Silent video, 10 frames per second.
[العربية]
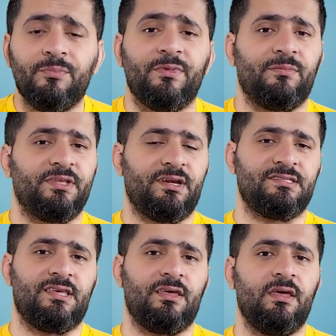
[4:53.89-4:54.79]

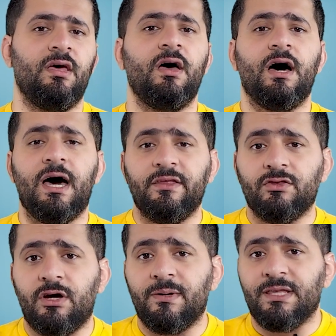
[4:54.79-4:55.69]
بالمدرسه هذه
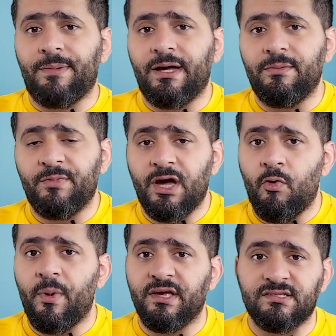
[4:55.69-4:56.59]
الطوبه طبعا بها
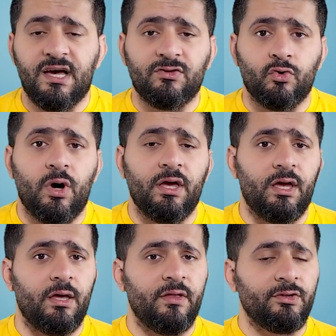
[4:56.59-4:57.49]
مميزات هوايه
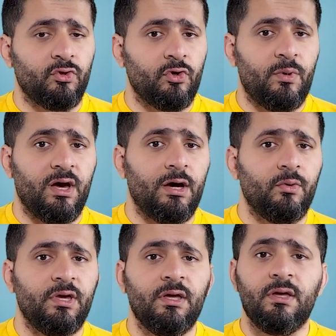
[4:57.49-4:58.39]
اذا تضربها
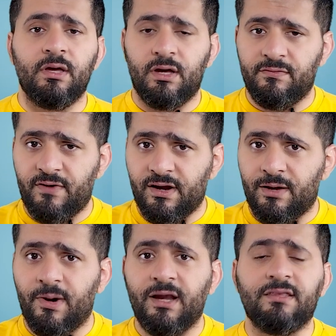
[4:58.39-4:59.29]
قوي الفره
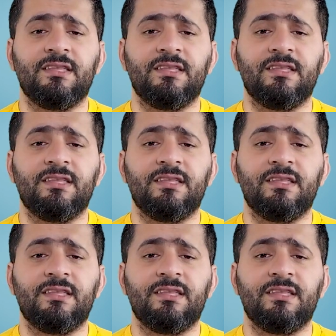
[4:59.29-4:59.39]
مالتها